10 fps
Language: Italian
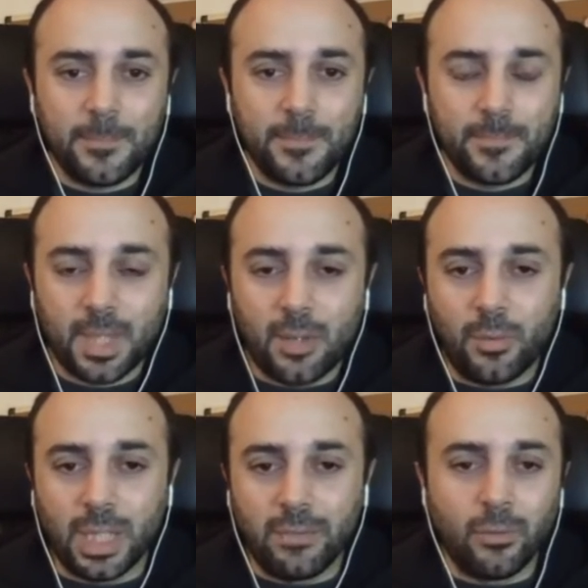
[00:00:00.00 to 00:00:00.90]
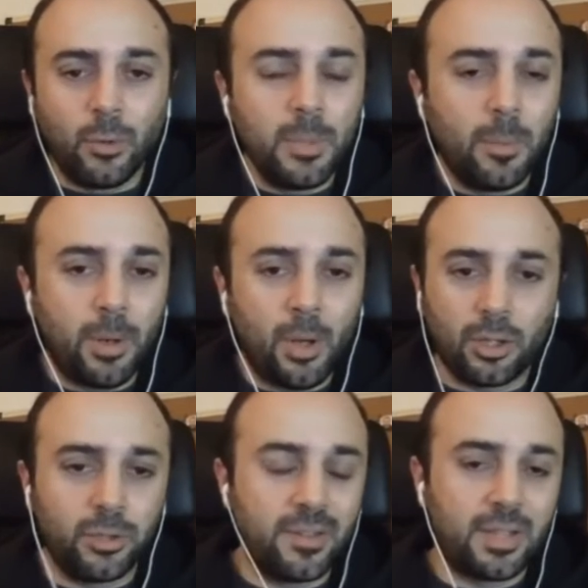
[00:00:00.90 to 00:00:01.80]
e quindi avevo un mio blog
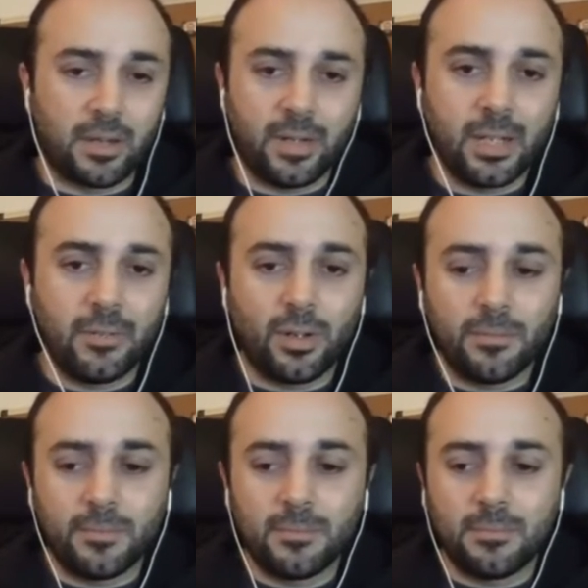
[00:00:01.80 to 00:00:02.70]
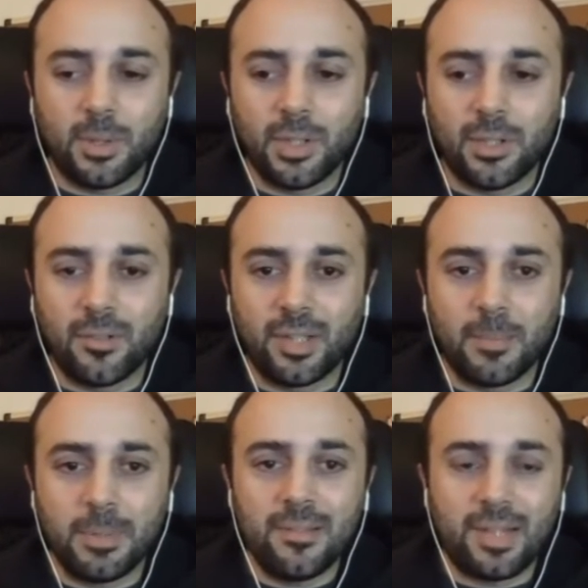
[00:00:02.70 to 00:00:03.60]
dove scrivevo un po' di cose che
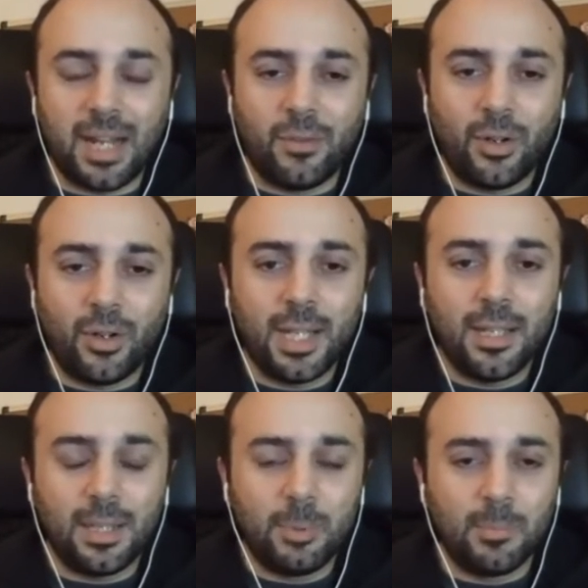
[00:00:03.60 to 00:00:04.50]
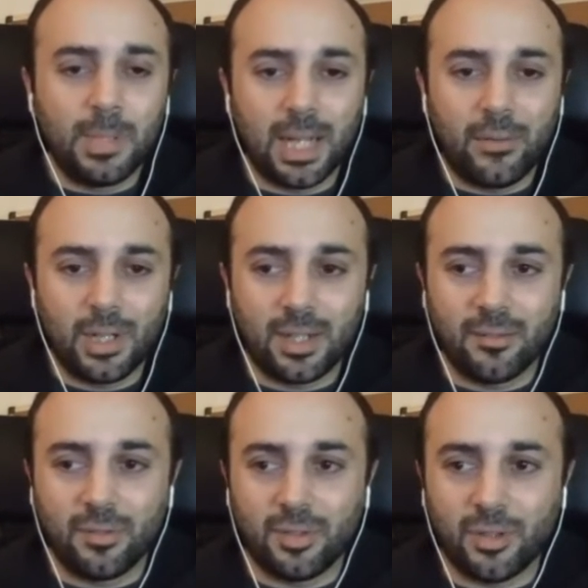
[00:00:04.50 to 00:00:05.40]
pensavo e le pubblicavo anche
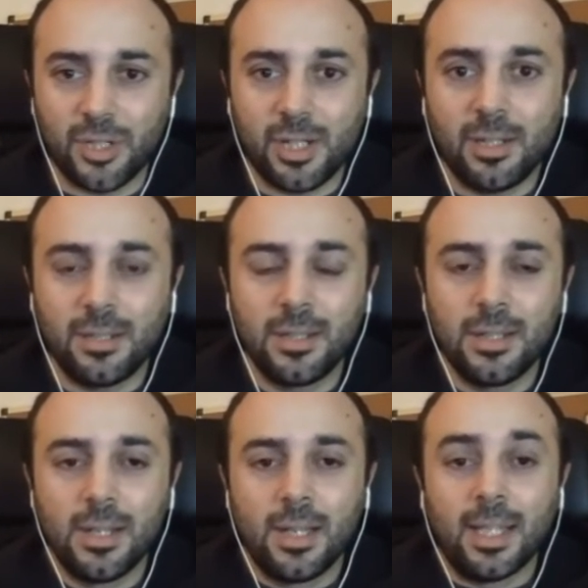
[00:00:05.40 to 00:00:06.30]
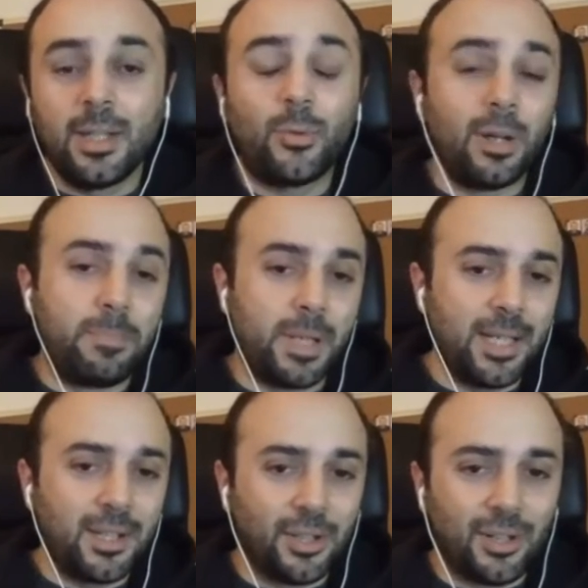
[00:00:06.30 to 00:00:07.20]
sui social. In quel
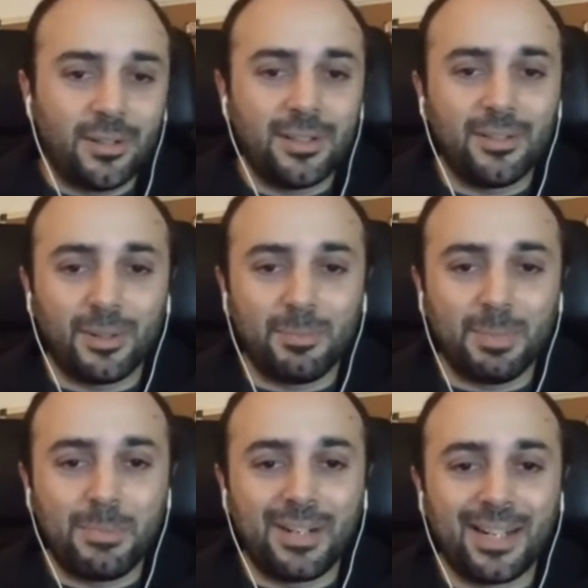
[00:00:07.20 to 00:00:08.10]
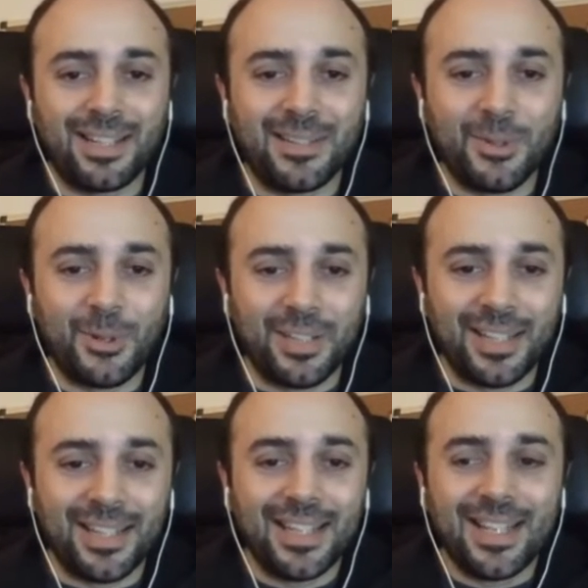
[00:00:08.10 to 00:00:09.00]
periodo, io sono un po' più grande di
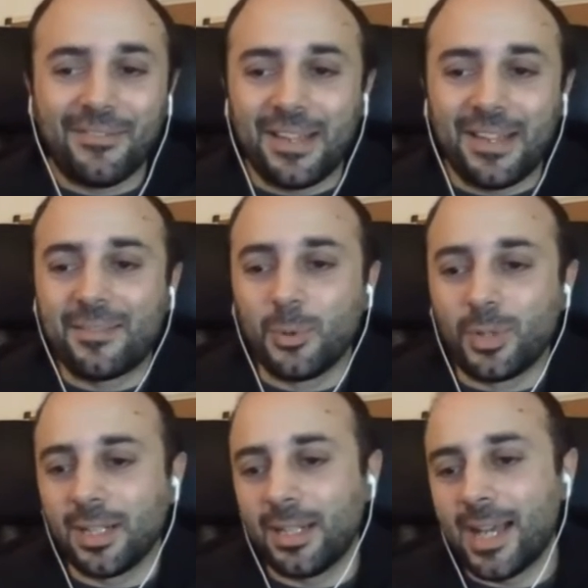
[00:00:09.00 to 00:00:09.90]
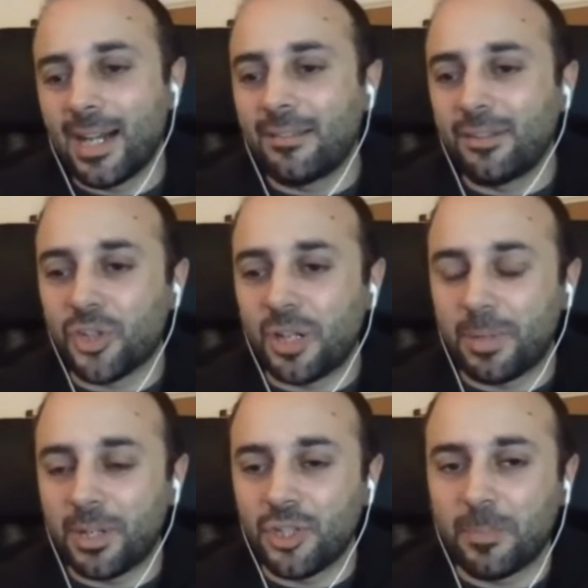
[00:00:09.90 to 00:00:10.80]
voi, Facebook era il social
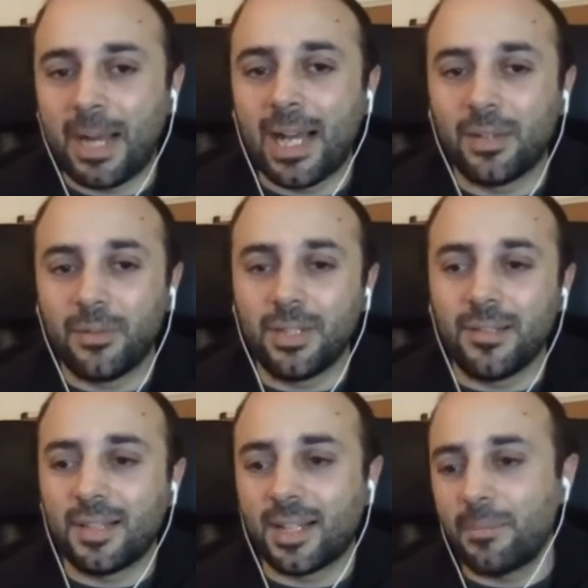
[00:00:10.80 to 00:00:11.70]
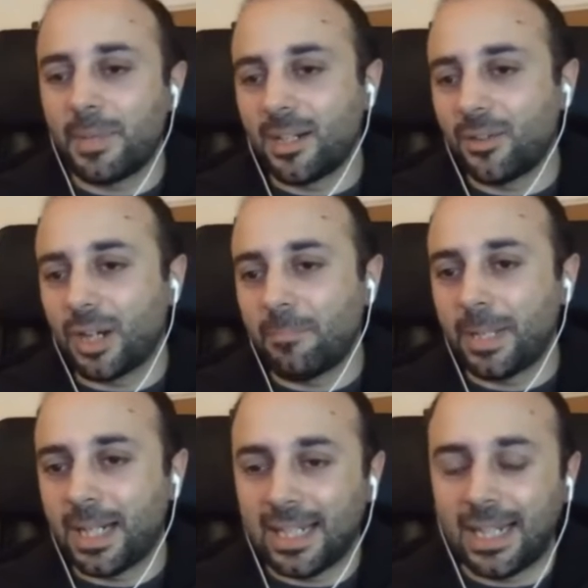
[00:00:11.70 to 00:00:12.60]
principale, quindi Instagram era ancora
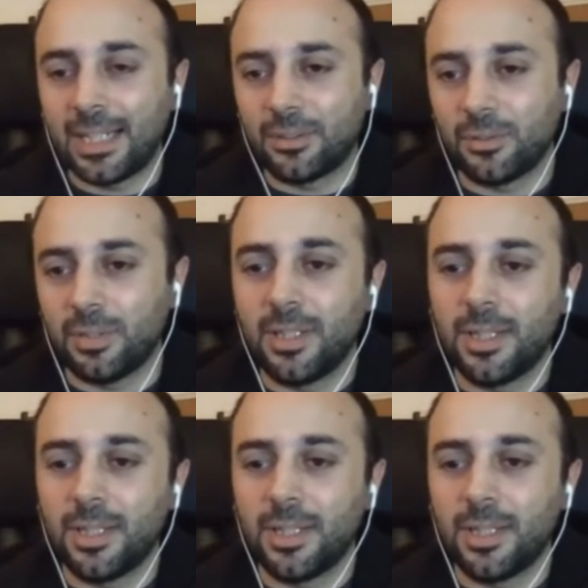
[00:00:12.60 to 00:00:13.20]
appena nato, quindi